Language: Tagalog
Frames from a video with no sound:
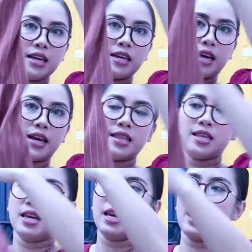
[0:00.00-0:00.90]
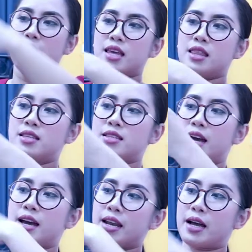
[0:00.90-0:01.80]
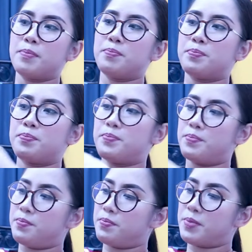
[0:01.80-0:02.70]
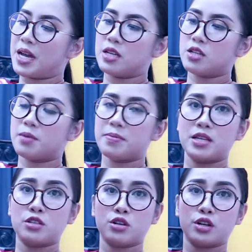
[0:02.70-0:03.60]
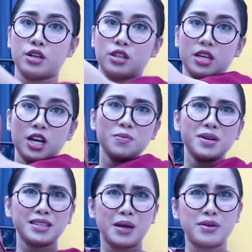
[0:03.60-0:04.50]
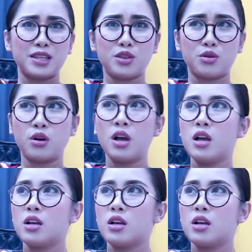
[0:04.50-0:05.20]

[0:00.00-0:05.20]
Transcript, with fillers: Yan. And sa harap, para siyang may skirt. Ano bang tawag dito?